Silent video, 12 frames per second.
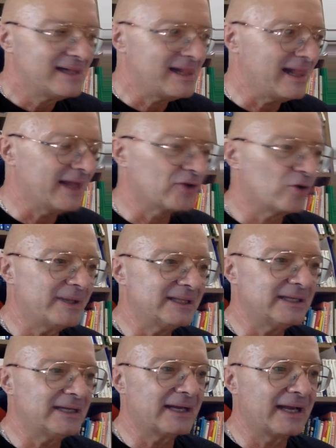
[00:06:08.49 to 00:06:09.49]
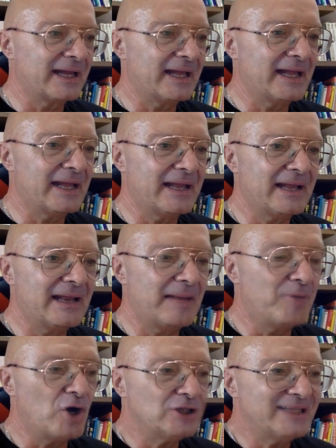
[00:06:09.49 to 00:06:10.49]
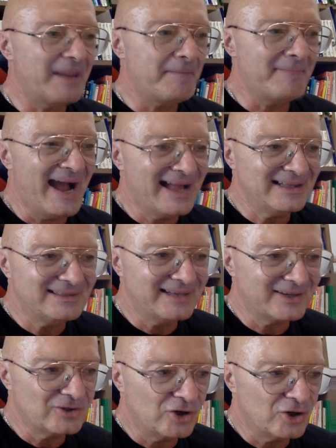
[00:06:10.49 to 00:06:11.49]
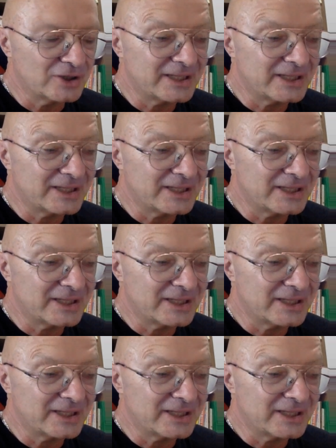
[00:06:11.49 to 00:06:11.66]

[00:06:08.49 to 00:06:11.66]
eh, come dire, la moglie a maglia, no?